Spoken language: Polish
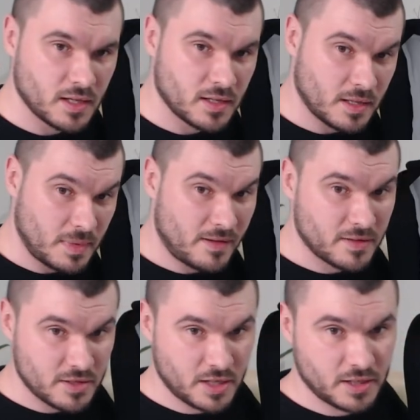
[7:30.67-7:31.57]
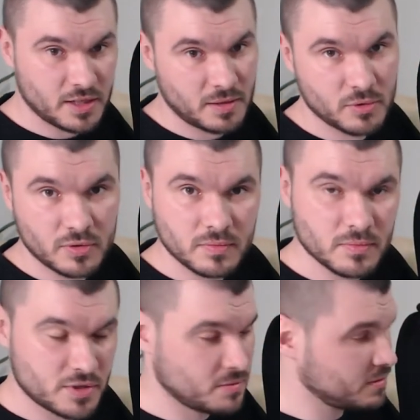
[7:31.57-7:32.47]
Naprawdę dzięki niemu
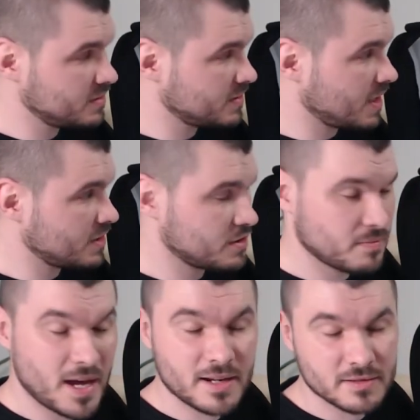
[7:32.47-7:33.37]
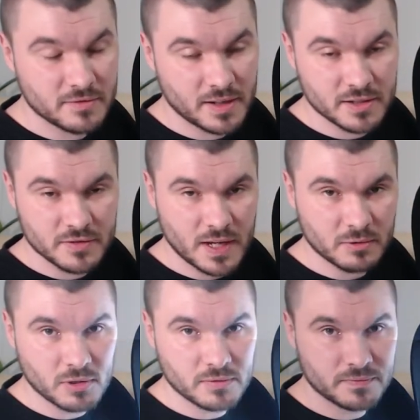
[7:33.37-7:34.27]
możemy uzyskać bardzo fajne światło,